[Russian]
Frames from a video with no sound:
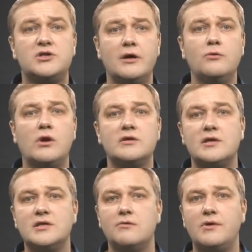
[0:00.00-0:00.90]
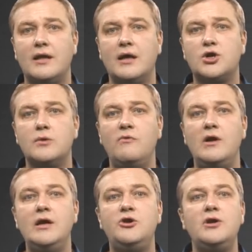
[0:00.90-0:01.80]
стану рассказывать о нашем
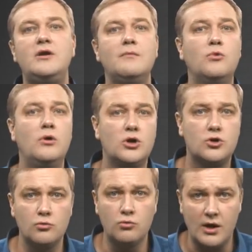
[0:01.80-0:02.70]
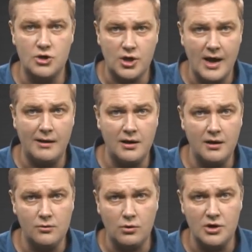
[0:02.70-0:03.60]
величии, тем более, что
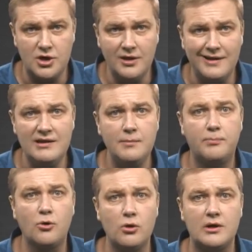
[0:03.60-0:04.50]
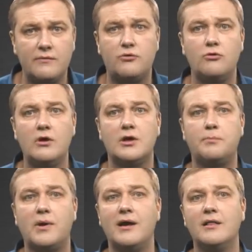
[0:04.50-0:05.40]
дурачка, э, дурачки-то не против все это
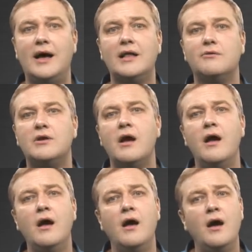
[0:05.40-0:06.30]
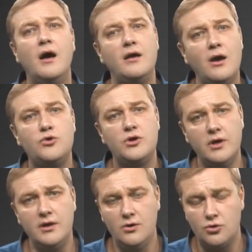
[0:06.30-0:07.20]
проглатывать. Я очень
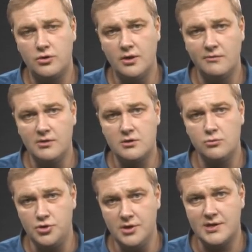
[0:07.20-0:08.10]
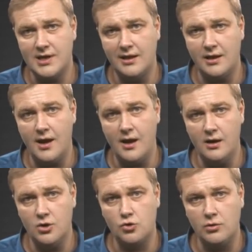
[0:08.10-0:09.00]
надеюсь, что этого не случится, это
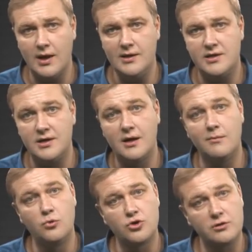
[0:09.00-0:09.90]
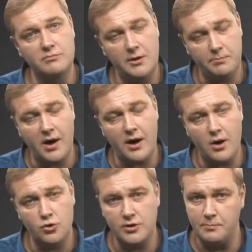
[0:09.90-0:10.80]
реальная журналистика, может быть, пора
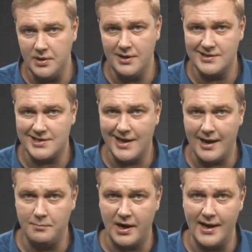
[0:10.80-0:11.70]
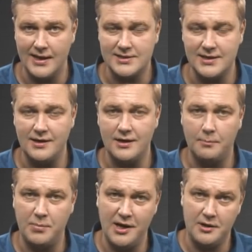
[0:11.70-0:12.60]
уже перестать бояться и
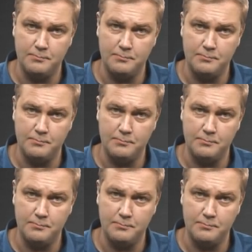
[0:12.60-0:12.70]
терпеть.